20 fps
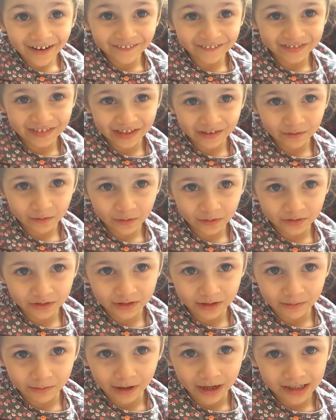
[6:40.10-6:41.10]
hem de
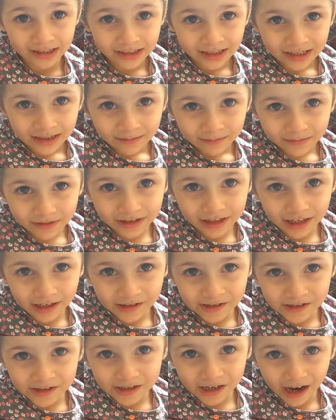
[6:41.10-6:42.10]
kocaman bir de
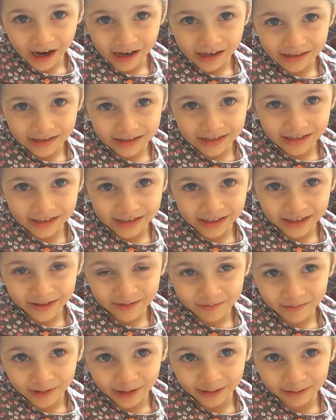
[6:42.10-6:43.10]

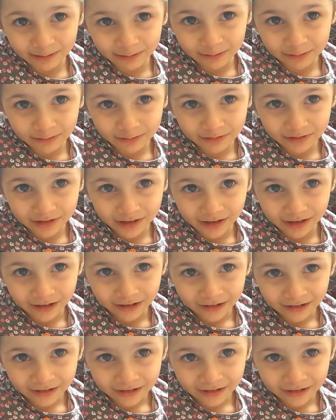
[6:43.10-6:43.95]
Chelsea'nin balonuna.